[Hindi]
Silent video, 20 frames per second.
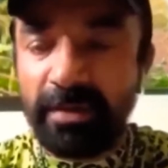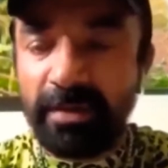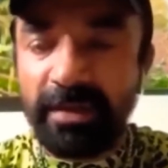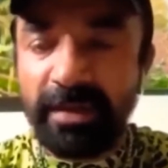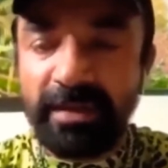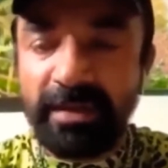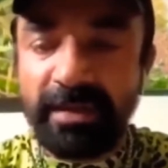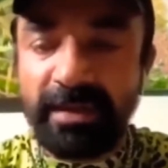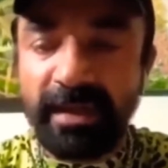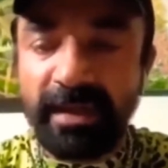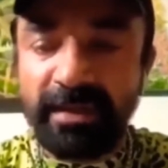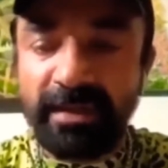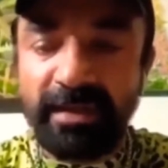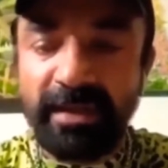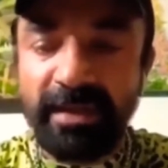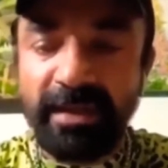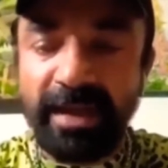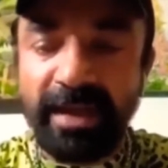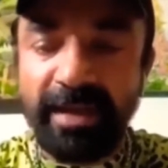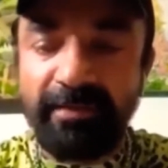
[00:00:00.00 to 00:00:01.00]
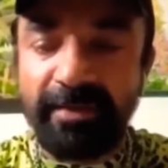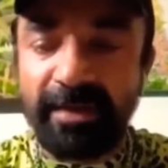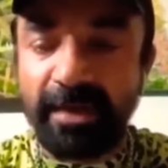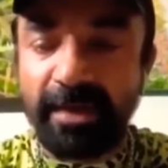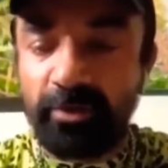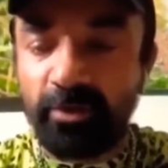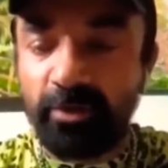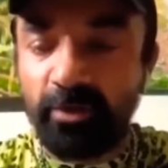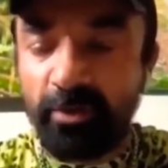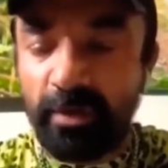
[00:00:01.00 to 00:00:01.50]
कि इसकी असली लाइफ का
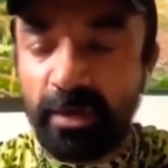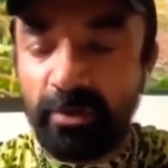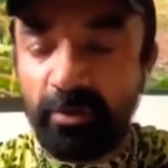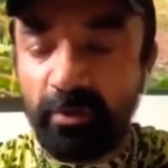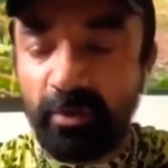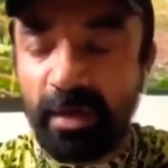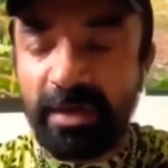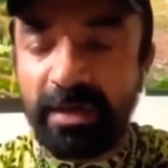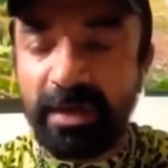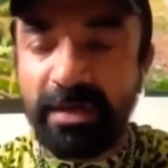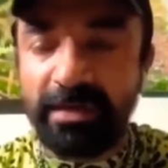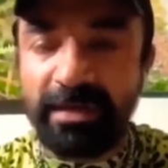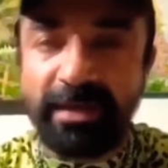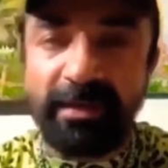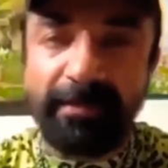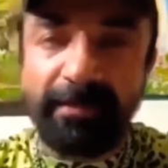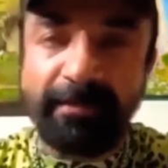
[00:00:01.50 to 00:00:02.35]
शुरुआत हुआ कहां से